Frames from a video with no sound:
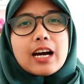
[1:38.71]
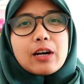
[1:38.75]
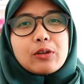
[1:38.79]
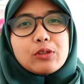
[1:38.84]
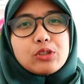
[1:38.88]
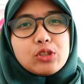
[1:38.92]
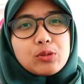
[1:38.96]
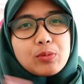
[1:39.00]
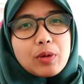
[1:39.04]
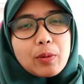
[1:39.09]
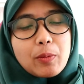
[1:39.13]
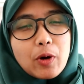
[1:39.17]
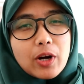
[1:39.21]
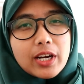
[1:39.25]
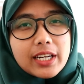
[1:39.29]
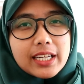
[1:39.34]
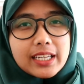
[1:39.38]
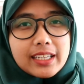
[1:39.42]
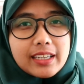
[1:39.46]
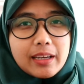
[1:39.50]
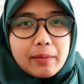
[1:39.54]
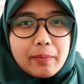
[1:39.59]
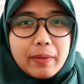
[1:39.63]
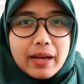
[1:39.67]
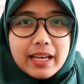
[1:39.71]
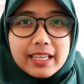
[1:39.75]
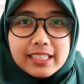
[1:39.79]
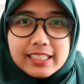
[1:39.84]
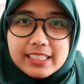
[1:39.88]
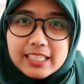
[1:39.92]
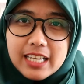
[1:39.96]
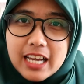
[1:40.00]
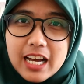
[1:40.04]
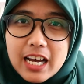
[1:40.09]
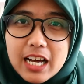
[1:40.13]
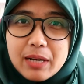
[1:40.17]
Aku cuma mau nge-recap
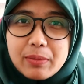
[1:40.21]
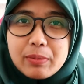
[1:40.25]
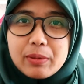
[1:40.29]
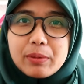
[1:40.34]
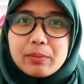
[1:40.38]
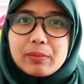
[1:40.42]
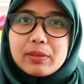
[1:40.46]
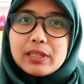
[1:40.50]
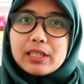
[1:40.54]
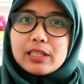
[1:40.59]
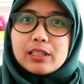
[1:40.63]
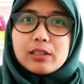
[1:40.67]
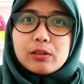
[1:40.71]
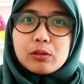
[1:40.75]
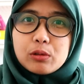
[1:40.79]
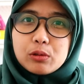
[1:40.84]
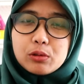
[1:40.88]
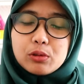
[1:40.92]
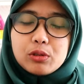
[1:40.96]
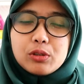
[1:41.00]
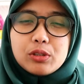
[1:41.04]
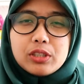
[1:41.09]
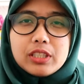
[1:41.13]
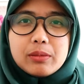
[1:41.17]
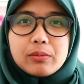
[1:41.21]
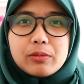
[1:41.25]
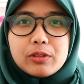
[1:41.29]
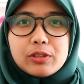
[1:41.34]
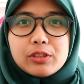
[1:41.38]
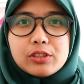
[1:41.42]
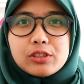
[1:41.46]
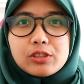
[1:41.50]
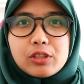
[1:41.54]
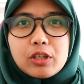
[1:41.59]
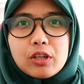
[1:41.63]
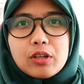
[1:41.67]
aja pemilu di
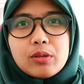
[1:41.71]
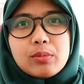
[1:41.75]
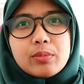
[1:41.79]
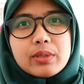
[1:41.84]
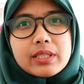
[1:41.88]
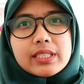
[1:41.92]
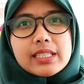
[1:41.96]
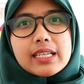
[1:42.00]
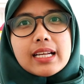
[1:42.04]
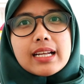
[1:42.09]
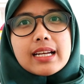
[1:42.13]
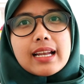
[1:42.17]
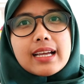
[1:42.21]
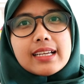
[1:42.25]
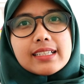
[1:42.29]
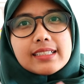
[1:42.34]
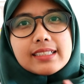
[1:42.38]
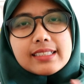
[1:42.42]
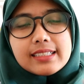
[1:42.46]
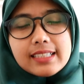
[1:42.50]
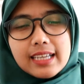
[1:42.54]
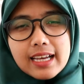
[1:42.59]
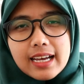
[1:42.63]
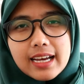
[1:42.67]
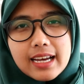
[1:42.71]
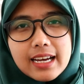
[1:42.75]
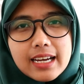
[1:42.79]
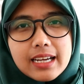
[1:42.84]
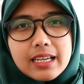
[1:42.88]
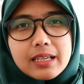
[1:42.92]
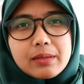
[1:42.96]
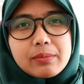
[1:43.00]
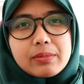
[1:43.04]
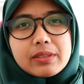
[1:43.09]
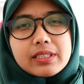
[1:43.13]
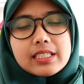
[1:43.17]
Moskow berjalan
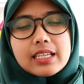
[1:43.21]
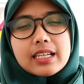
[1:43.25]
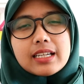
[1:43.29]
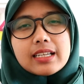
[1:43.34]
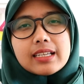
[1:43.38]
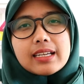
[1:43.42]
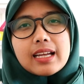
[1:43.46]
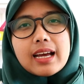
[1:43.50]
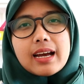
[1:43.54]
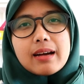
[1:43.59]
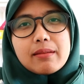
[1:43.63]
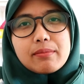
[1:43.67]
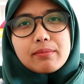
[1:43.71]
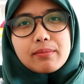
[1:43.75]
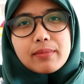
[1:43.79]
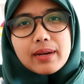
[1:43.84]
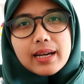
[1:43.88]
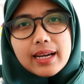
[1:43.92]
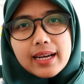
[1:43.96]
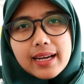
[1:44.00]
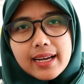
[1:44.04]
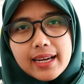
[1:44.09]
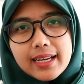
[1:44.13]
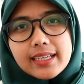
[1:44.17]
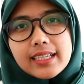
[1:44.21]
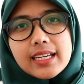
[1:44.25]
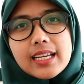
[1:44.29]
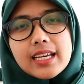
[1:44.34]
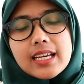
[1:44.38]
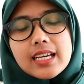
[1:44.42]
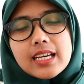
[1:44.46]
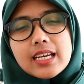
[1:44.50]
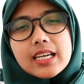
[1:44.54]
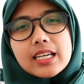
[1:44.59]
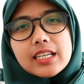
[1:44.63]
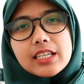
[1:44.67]
lancar, berjalan aman
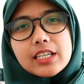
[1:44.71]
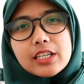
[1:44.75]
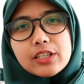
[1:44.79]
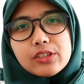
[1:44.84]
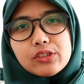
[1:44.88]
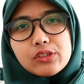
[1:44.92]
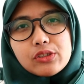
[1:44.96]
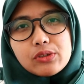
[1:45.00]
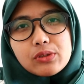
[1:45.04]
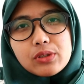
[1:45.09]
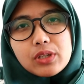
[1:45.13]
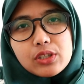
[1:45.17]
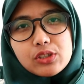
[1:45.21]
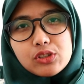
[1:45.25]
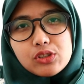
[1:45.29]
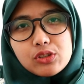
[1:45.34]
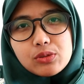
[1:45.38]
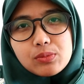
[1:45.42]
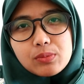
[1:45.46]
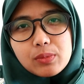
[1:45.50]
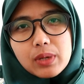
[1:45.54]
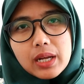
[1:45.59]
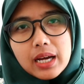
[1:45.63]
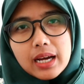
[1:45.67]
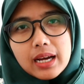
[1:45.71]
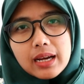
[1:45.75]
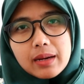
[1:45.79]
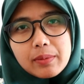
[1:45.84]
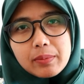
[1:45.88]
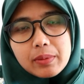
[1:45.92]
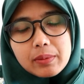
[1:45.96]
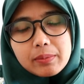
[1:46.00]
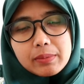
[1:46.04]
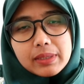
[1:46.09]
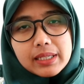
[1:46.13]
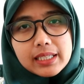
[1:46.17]
dan juga
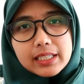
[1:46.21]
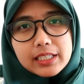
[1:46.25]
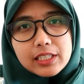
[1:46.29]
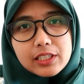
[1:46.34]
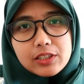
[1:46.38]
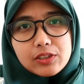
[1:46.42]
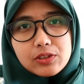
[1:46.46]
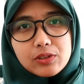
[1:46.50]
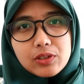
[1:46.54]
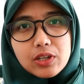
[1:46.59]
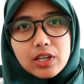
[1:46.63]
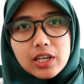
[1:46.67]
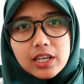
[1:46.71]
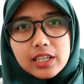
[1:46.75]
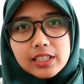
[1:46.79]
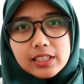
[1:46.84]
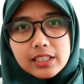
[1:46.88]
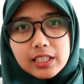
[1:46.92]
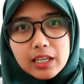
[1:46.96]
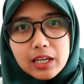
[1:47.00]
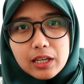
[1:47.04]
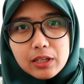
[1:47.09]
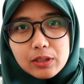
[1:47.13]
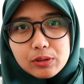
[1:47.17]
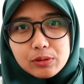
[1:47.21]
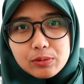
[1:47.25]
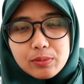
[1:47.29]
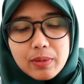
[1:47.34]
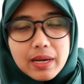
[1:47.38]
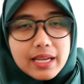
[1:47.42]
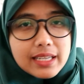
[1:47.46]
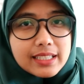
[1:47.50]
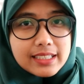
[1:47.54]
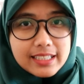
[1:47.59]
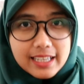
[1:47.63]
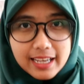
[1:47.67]
jumlah pemilihnya juga nggak terlalu
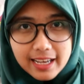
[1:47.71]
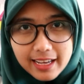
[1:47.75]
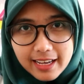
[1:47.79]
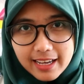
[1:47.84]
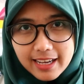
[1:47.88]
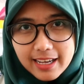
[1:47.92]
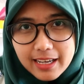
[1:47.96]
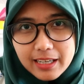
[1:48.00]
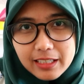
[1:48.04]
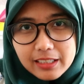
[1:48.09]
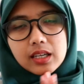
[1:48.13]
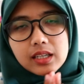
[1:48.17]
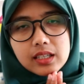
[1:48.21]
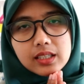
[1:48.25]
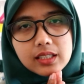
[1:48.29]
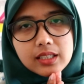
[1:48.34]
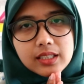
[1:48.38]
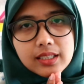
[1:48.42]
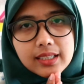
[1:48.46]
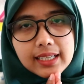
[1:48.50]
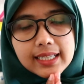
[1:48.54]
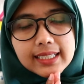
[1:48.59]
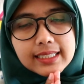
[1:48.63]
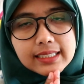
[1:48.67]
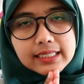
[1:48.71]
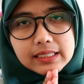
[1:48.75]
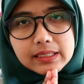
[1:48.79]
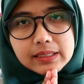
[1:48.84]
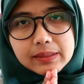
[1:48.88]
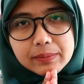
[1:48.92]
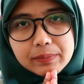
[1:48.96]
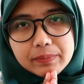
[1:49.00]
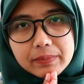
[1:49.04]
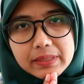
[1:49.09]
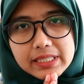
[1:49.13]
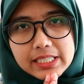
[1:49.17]
banyak. Uh, kan
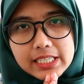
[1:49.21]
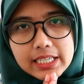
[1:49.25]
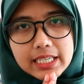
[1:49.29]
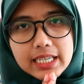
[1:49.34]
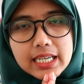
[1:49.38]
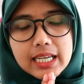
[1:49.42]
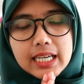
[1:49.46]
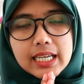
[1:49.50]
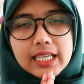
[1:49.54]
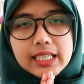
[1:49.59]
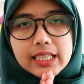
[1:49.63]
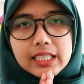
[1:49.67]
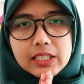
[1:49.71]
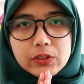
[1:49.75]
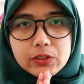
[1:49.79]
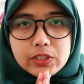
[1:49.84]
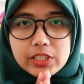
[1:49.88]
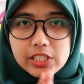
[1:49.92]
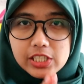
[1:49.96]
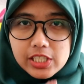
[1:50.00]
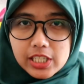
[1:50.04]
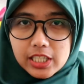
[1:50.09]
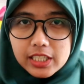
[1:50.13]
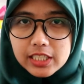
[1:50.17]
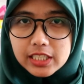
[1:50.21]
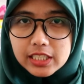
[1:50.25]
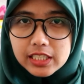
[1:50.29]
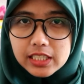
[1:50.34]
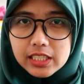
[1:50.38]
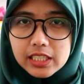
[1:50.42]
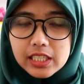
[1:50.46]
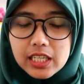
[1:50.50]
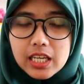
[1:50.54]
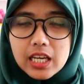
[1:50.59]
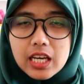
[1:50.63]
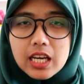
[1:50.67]
masyarakat Indonesia
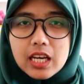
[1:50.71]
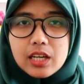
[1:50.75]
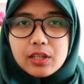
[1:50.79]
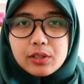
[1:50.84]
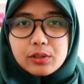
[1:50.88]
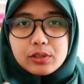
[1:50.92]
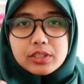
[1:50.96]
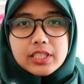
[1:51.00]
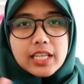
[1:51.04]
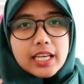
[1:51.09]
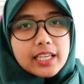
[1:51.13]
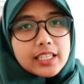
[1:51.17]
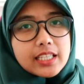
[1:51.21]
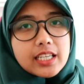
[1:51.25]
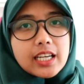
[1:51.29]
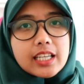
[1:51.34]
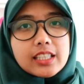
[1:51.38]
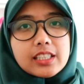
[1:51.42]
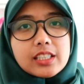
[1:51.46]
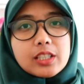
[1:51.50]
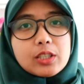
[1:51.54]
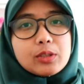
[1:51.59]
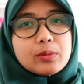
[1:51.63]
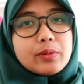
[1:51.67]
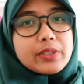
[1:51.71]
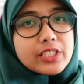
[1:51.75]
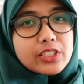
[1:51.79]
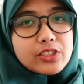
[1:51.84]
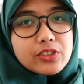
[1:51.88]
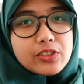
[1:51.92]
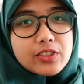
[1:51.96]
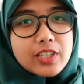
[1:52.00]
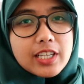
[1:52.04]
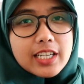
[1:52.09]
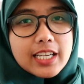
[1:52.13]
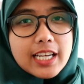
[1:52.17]
di Rusia ini nggak terlalu banyak
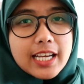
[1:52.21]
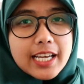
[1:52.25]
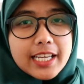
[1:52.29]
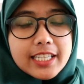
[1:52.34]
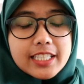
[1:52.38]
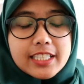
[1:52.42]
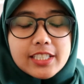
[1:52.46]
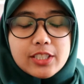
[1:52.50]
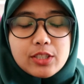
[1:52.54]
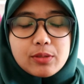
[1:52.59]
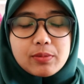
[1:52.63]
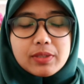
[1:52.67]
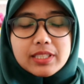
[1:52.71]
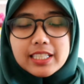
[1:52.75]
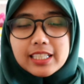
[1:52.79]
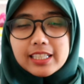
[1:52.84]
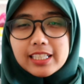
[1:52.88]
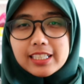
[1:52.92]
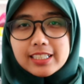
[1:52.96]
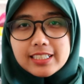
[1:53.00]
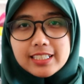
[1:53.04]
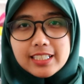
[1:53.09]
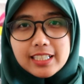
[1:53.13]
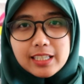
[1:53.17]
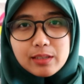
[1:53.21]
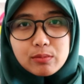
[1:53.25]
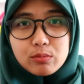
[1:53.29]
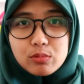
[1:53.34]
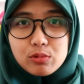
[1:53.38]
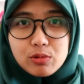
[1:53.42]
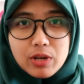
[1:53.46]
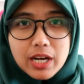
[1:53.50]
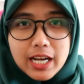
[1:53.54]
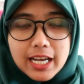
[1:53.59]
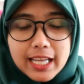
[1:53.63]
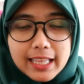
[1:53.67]
juga guys, cuma sekitar
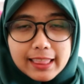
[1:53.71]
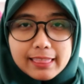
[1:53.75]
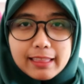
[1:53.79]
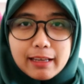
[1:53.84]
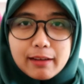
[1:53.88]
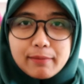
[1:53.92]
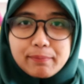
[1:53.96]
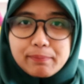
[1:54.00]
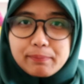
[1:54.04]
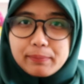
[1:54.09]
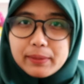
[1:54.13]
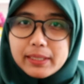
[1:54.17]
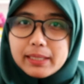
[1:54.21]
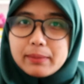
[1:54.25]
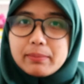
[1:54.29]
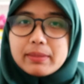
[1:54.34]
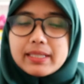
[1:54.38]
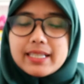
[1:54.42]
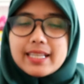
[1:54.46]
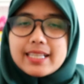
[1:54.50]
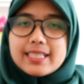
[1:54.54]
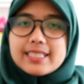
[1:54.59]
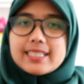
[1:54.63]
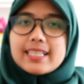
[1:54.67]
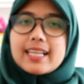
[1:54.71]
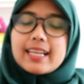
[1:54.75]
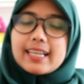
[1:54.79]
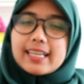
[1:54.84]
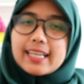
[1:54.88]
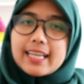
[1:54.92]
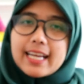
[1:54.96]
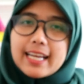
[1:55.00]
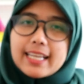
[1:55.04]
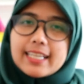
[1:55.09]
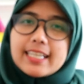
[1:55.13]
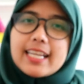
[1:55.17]
seribuan. Tapi
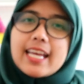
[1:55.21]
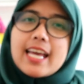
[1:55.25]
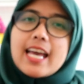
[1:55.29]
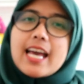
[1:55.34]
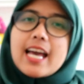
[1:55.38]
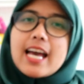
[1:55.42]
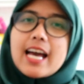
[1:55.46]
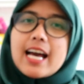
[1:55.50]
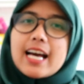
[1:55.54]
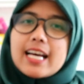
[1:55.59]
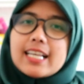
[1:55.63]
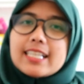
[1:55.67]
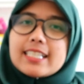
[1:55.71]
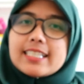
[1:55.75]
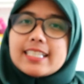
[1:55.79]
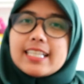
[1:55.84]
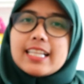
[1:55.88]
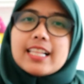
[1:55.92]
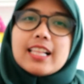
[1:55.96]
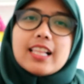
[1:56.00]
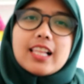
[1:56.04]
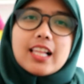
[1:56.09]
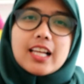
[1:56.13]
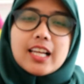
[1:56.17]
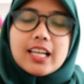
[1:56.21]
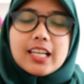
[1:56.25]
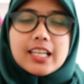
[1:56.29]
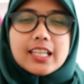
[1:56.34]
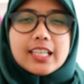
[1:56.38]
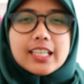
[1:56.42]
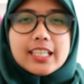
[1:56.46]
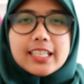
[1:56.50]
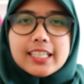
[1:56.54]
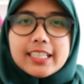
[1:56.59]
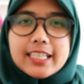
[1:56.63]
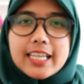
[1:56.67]
berdasarkan hasil
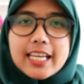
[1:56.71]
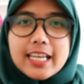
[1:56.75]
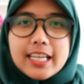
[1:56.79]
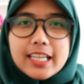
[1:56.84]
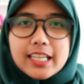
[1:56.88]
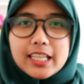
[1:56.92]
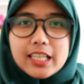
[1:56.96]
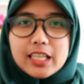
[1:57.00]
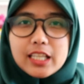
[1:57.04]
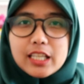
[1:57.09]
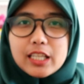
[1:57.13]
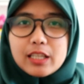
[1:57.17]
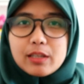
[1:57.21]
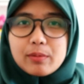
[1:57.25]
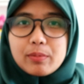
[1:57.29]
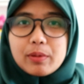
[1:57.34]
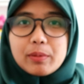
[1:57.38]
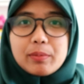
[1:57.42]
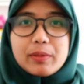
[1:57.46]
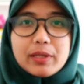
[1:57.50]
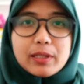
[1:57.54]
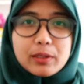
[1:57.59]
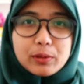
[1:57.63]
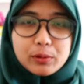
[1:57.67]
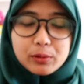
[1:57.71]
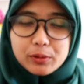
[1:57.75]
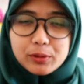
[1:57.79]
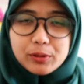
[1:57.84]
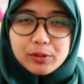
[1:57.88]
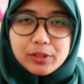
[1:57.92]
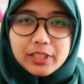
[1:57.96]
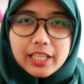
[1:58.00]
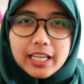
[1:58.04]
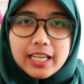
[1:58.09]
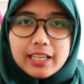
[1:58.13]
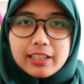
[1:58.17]
uh, dari
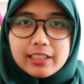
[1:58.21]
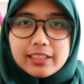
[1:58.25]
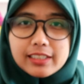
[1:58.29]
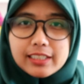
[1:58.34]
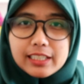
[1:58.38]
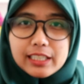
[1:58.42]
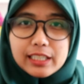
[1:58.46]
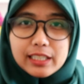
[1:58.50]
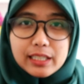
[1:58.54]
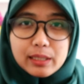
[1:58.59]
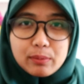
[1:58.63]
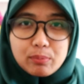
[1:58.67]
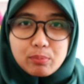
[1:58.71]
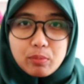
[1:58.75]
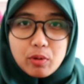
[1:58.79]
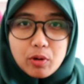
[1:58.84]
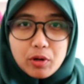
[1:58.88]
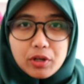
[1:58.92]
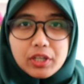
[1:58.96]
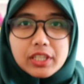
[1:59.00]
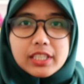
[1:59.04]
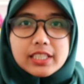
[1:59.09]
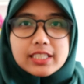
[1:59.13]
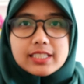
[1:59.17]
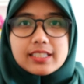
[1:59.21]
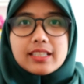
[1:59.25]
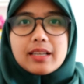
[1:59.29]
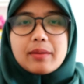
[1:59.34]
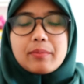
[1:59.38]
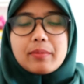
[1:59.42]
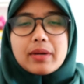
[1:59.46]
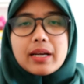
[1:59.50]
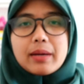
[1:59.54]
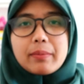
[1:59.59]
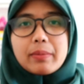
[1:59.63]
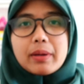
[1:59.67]
pemilu yang di-report
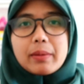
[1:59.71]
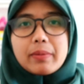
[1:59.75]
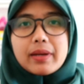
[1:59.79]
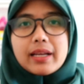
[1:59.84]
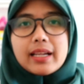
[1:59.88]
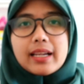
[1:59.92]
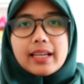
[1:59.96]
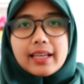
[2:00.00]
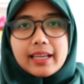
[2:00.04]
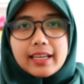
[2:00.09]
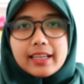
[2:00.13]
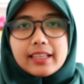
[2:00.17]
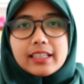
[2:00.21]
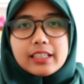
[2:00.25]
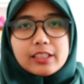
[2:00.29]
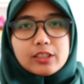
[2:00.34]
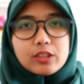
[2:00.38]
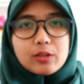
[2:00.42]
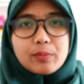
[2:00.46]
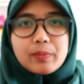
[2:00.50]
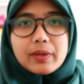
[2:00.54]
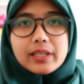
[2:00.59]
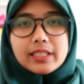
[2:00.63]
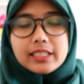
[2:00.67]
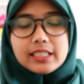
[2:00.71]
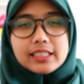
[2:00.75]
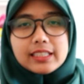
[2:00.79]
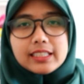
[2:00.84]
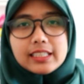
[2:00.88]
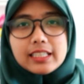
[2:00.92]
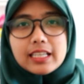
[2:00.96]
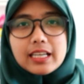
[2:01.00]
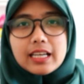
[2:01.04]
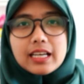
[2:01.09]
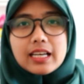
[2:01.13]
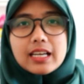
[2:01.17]
sama PPLN atau
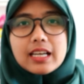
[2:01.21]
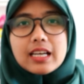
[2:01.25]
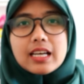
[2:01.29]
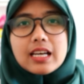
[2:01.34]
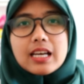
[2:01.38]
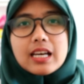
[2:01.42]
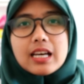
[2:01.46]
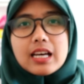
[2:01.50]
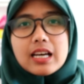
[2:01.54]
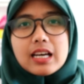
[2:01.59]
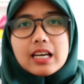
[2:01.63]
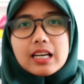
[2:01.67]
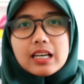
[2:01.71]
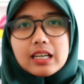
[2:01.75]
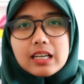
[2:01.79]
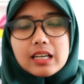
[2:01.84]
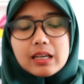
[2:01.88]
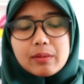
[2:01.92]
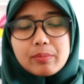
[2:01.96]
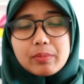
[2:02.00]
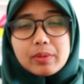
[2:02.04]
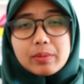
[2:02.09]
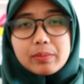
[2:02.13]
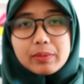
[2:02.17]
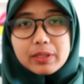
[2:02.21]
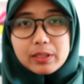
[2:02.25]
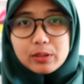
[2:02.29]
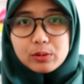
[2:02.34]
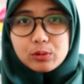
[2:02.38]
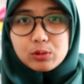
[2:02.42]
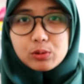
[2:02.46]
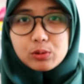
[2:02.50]
panitia uh, pemilu